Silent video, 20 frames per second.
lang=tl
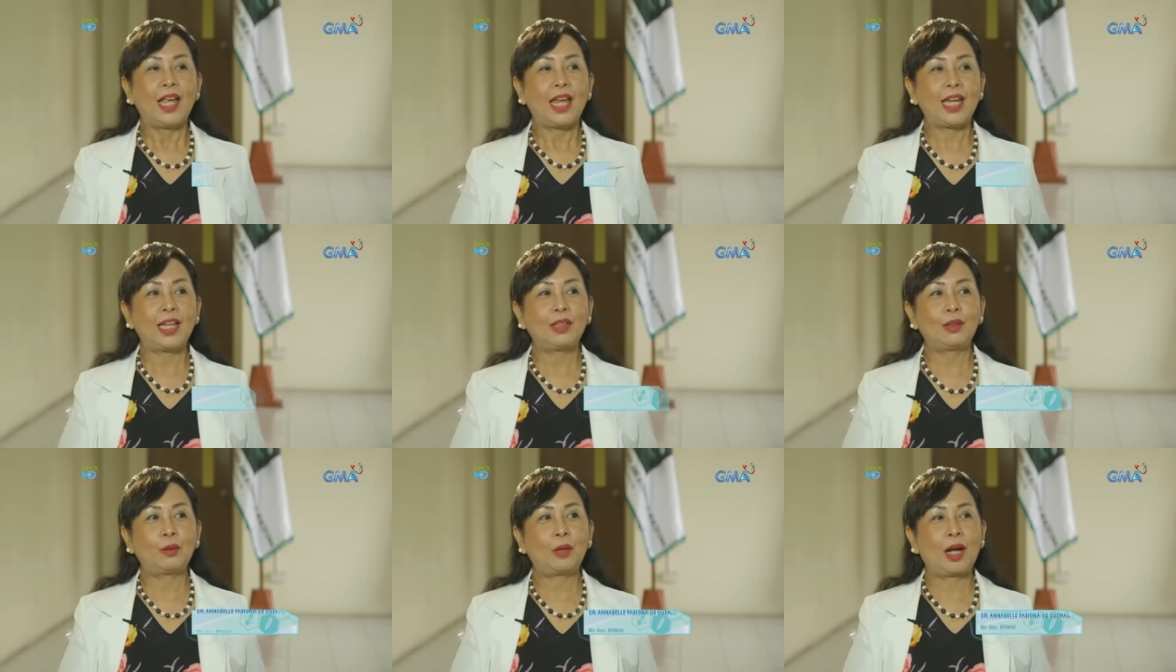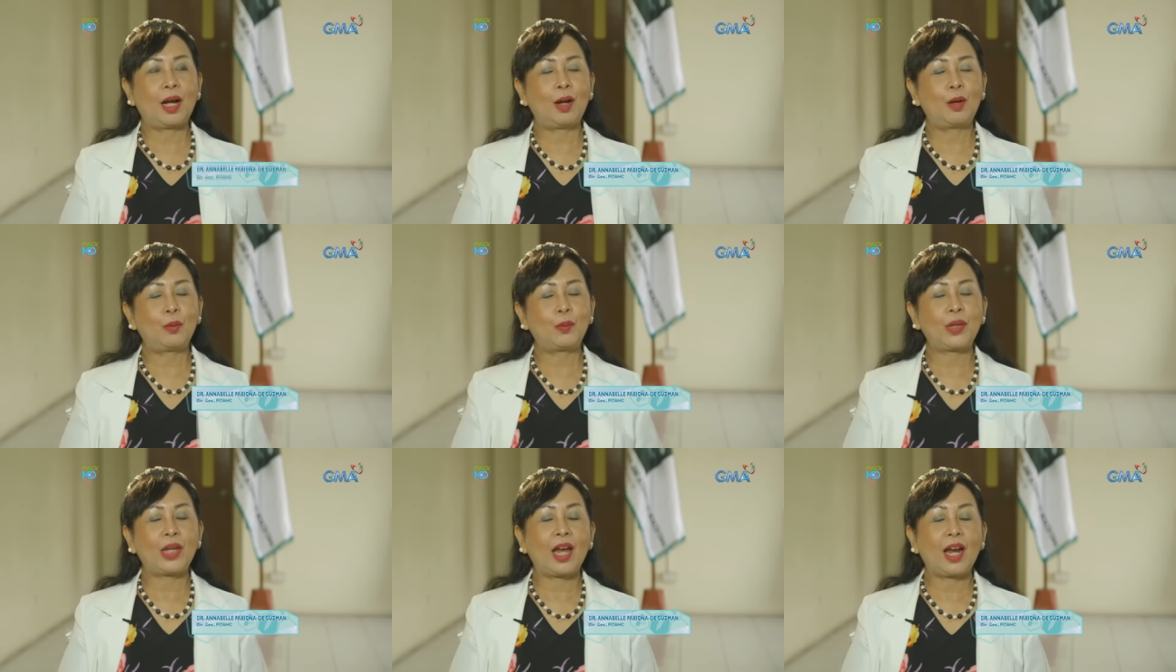and
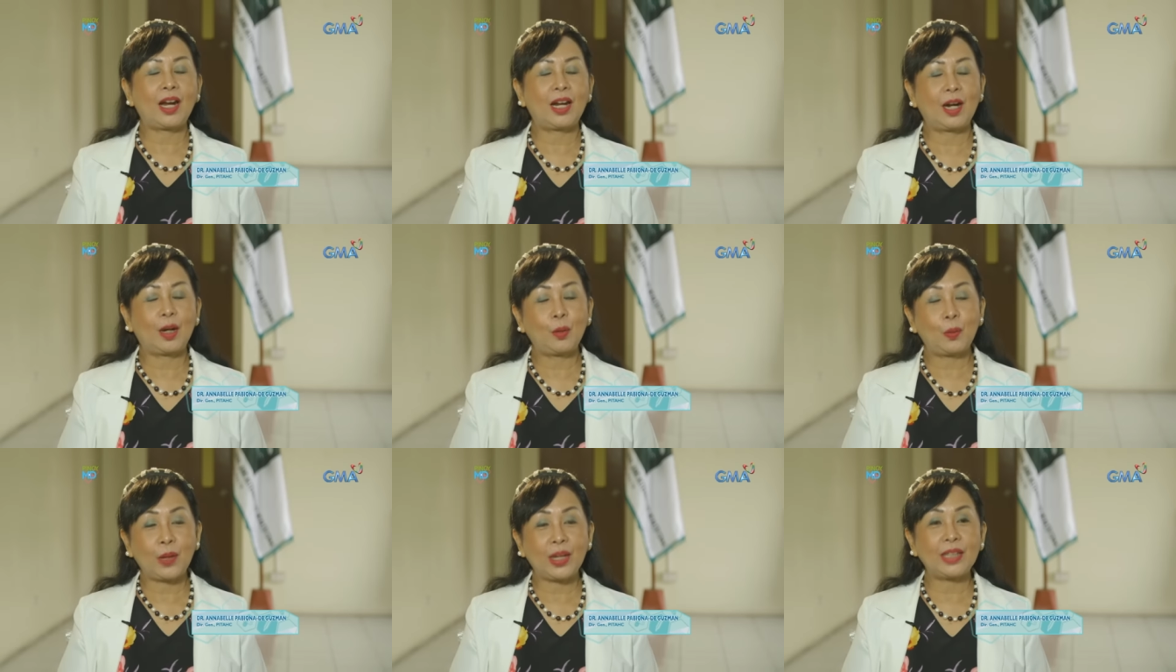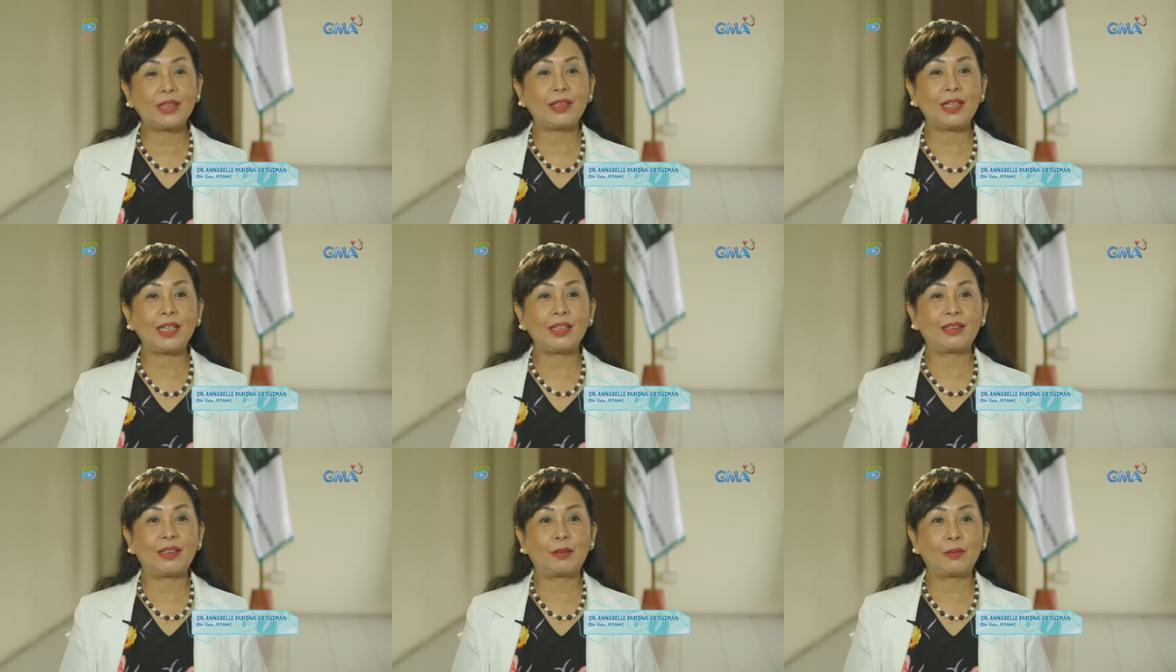uh, we are
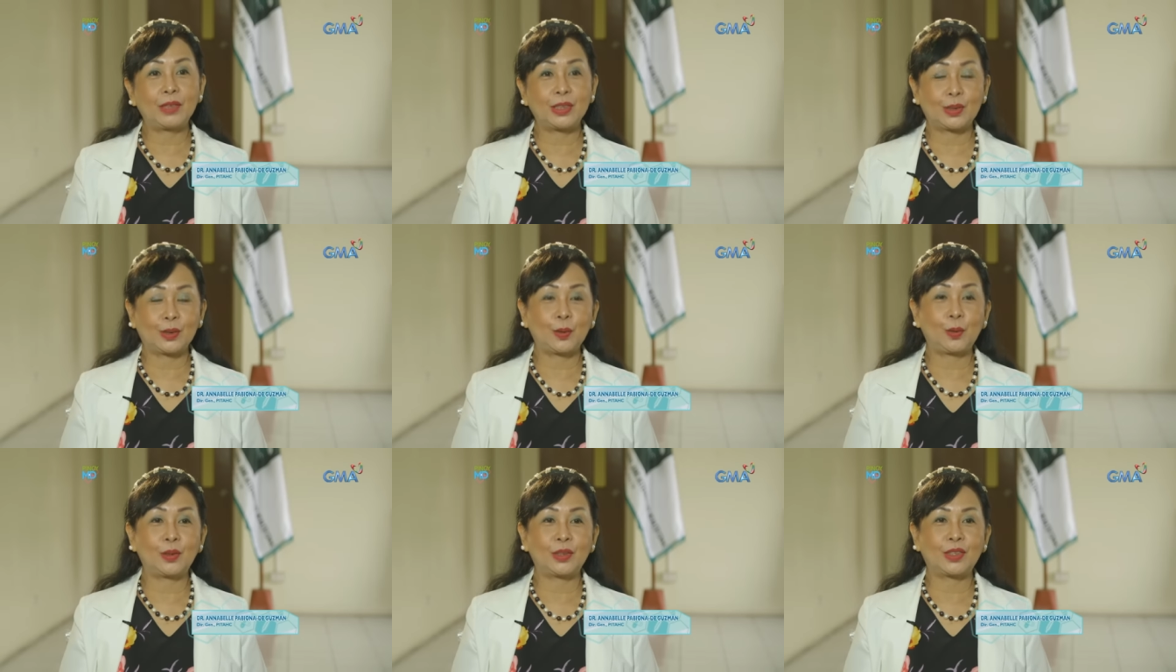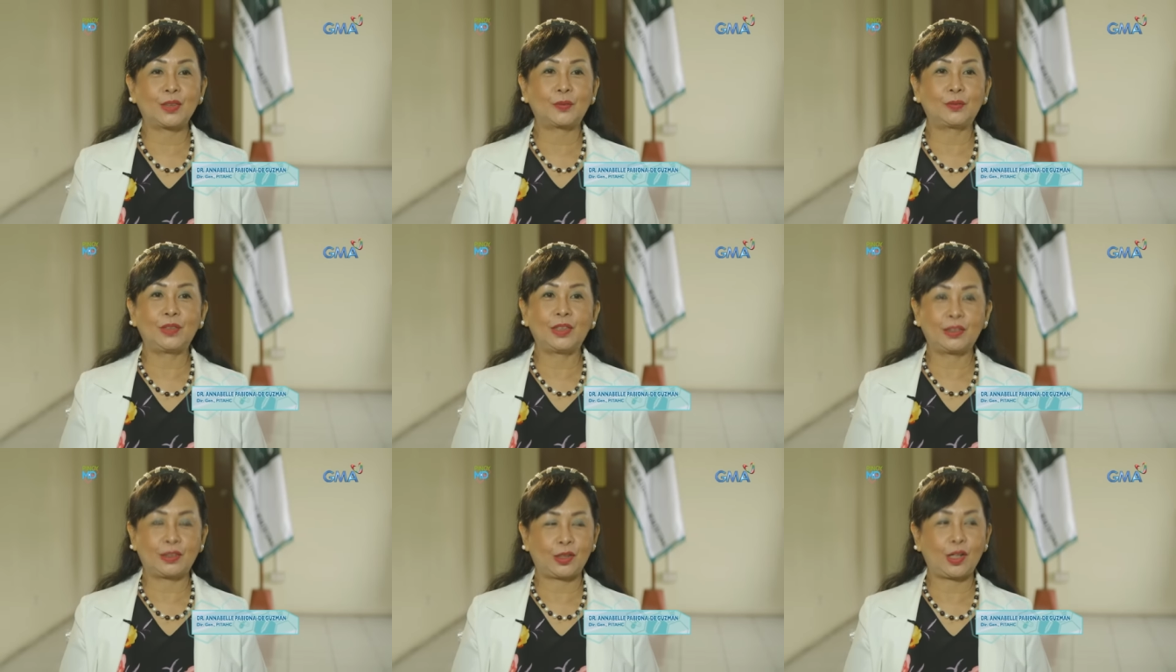awaiting the results of
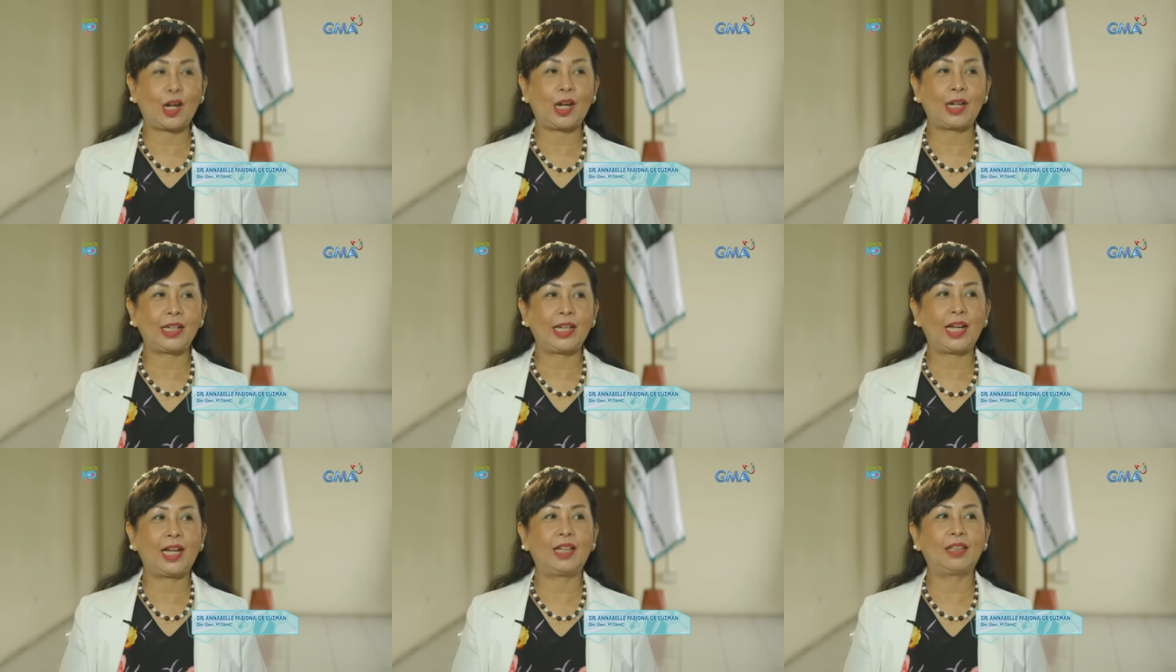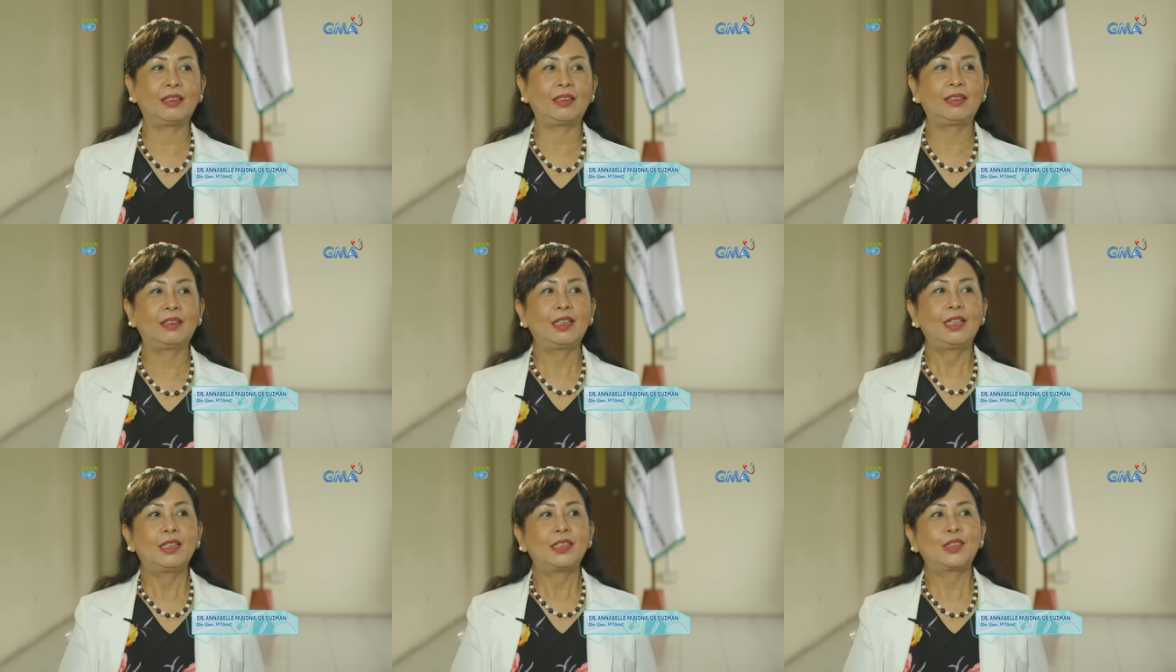the trial
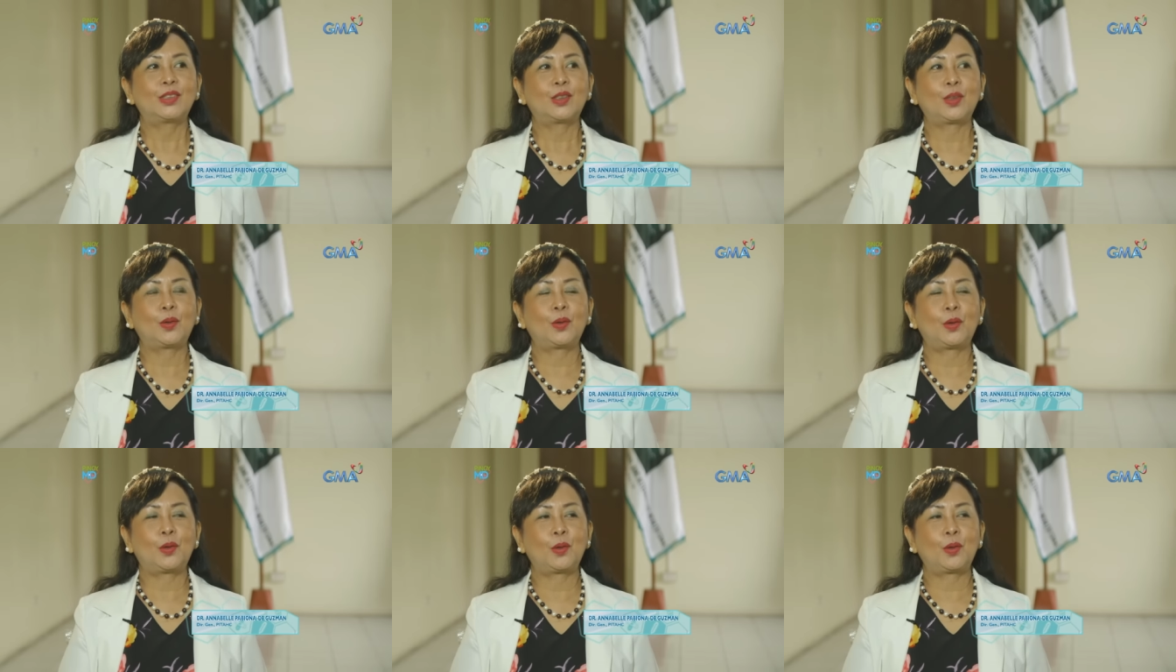So,